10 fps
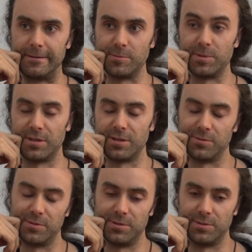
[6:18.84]
Są badania
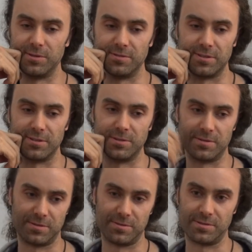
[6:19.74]
naukowe na ten
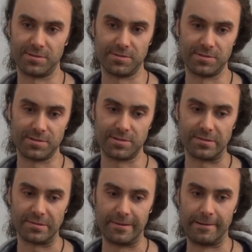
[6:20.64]
temat. To jest, to jest,
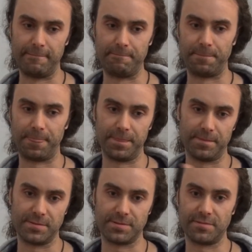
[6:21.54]
e,
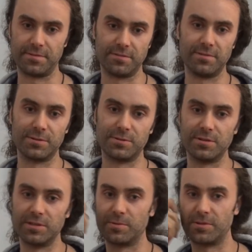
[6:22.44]
to jest efekt
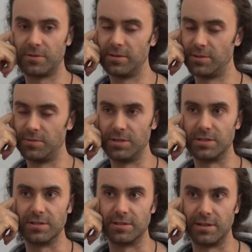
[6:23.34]
wielogodzinnych
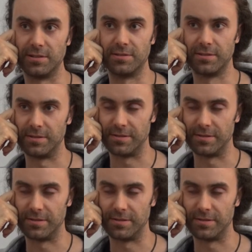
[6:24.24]
ćwiczeń, talent.